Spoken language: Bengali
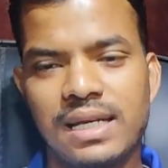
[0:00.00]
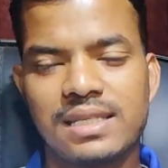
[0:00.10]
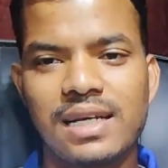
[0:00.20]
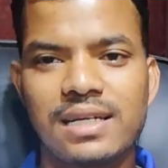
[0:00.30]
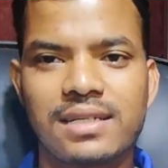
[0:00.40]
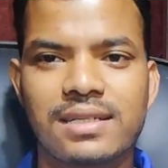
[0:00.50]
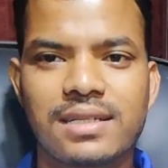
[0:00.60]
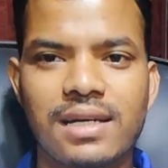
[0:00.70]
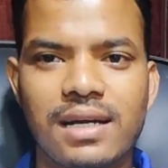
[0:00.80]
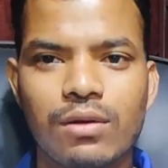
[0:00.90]
এই
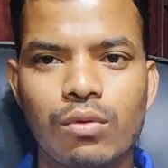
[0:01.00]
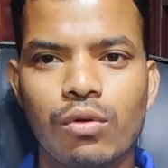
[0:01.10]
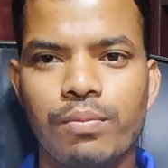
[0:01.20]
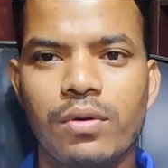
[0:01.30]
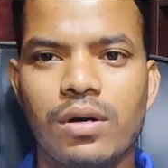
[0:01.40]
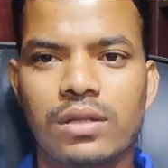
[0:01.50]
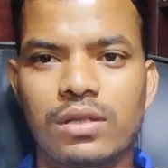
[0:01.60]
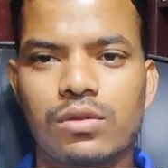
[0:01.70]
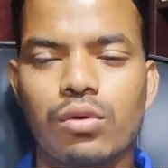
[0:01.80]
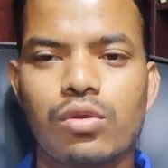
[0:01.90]
চারটা গ্রুপ
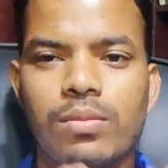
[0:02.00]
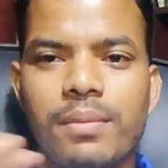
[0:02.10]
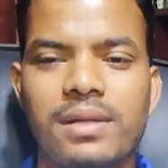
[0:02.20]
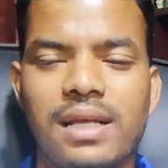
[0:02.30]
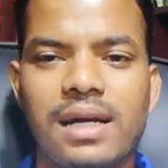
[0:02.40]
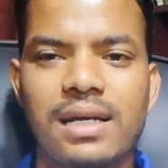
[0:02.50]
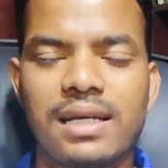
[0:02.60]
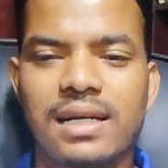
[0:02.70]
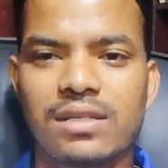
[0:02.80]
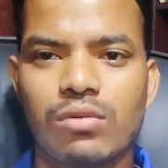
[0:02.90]
অর্থাৎ যৌথভাবে তারা
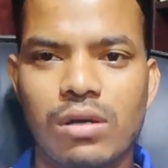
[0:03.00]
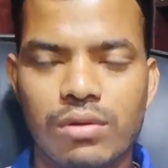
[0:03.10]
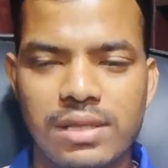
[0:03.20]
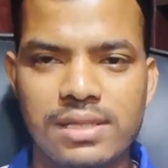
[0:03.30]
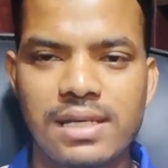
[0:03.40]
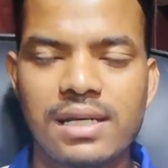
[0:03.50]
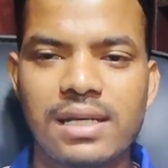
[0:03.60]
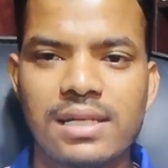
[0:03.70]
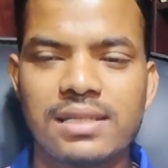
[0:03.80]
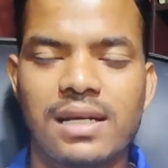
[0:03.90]
এই কাজগুলো করতেছে
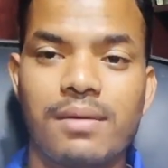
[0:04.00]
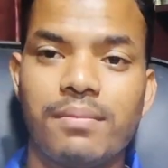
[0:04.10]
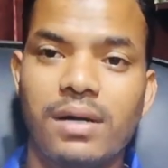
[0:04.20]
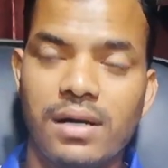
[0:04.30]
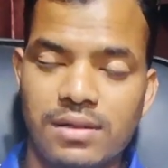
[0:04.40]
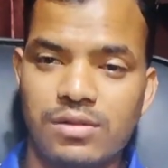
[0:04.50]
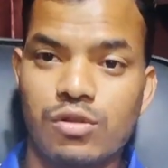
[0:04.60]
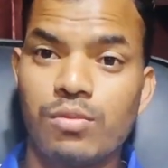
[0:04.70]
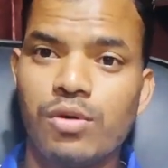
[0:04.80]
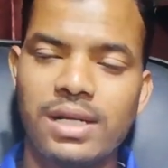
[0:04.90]
যারা
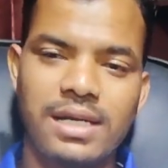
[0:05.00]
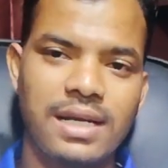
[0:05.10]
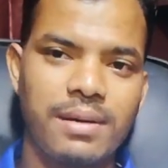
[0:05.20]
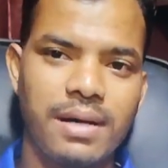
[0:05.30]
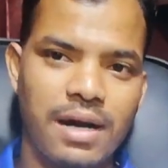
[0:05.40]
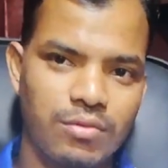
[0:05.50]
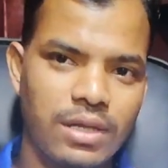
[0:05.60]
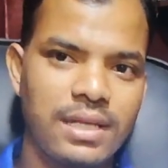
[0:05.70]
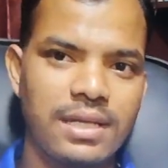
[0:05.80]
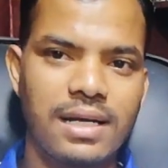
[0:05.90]
শ্রম আইনের
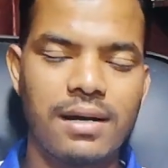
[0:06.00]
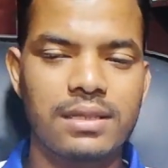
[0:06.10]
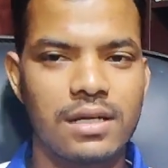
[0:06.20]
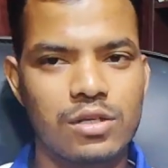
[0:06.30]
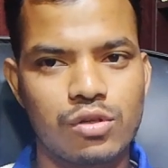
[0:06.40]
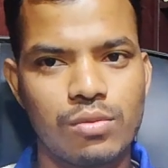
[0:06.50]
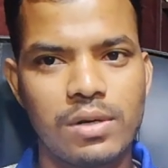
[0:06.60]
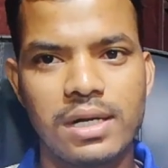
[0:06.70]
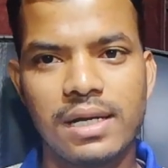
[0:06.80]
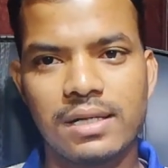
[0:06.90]
আওতাধীন না যারা শ্রম
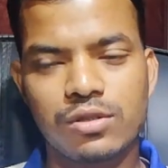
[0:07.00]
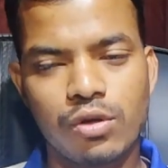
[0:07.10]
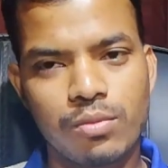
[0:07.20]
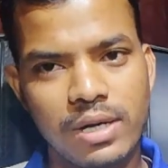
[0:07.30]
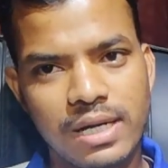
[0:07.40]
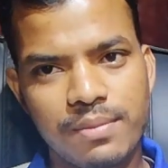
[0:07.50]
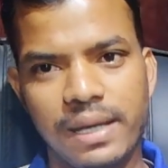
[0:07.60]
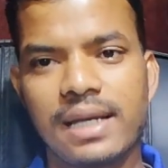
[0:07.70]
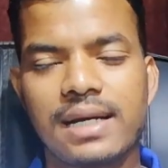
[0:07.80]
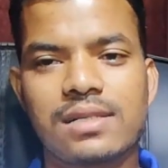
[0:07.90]
আইনের শ্রম আইনের
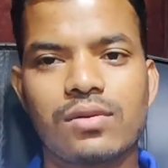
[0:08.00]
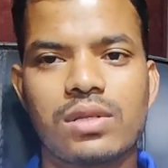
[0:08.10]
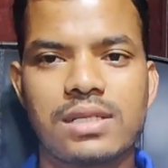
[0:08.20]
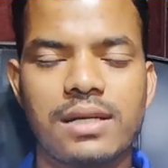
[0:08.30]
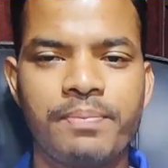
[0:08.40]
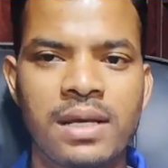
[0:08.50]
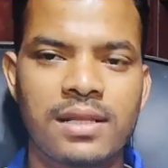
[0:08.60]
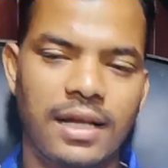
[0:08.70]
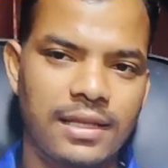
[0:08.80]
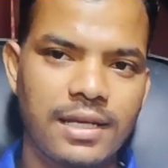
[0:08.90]
বাইরে কাজ করতেছে
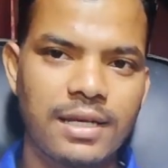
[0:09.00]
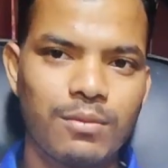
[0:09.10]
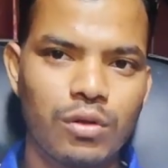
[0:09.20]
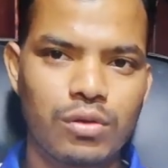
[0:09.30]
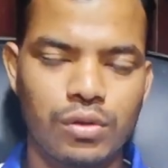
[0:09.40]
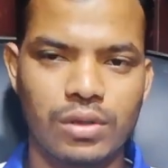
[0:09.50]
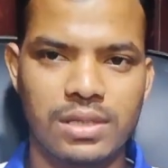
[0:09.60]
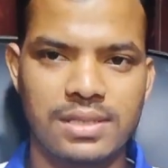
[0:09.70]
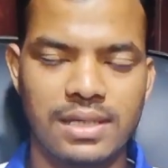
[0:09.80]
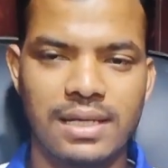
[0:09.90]
তাদেরকেই মূলত
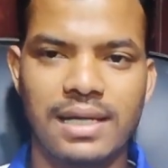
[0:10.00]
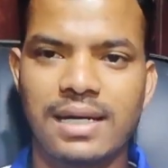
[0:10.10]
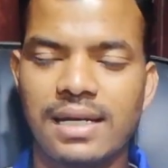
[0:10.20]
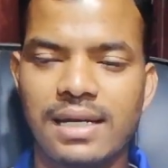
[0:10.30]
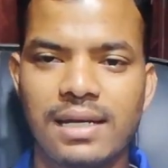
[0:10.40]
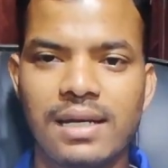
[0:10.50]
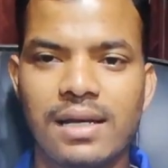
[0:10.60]
ধরতেছে এখানে